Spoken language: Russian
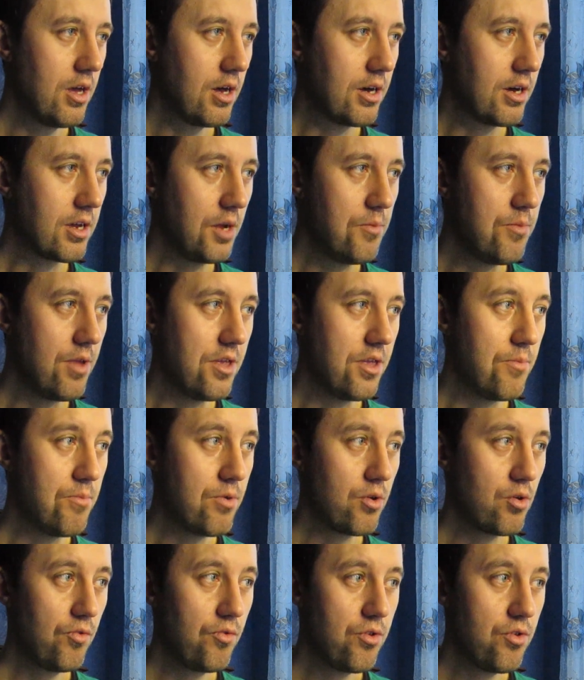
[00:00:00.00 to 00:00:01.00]
Крым я не
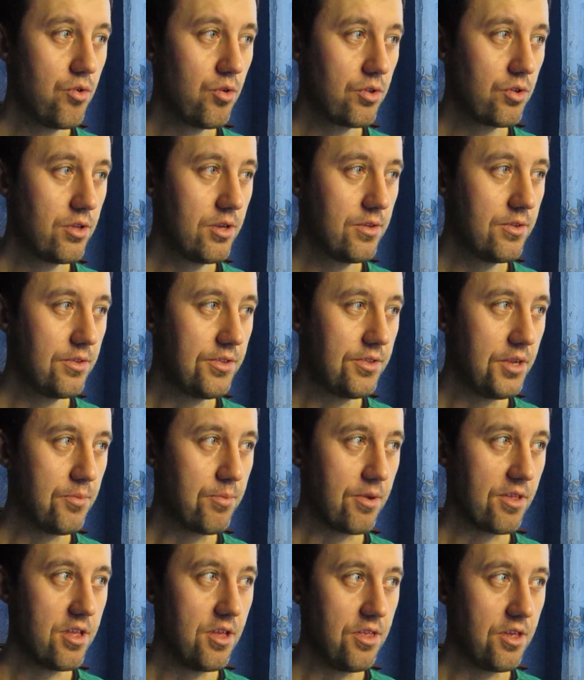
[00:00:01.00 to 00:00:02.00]
беру в счет, три
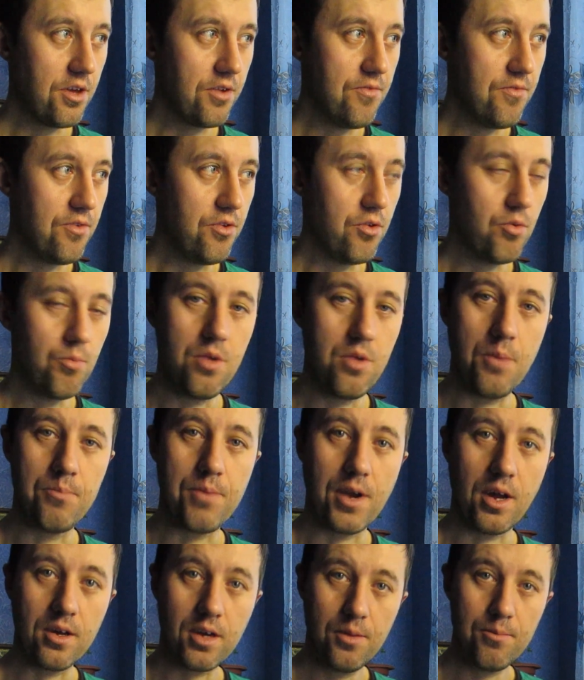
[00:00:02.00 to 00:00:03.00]
последних видео у меня
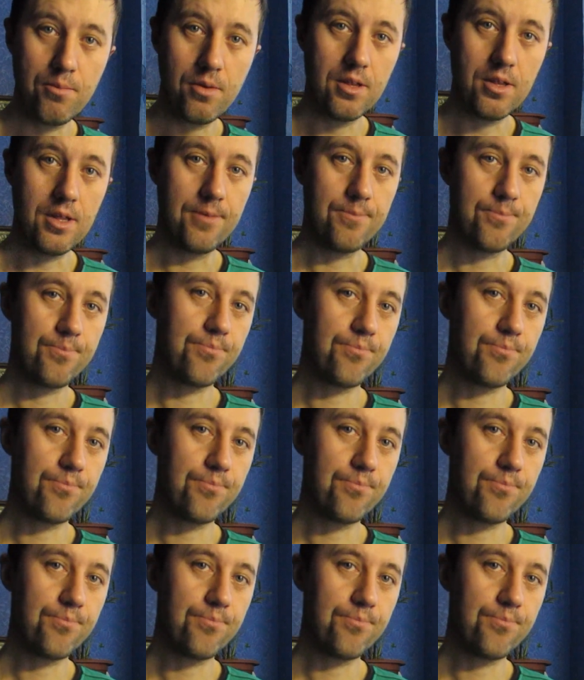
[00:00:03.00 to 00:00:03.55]
про Крым было.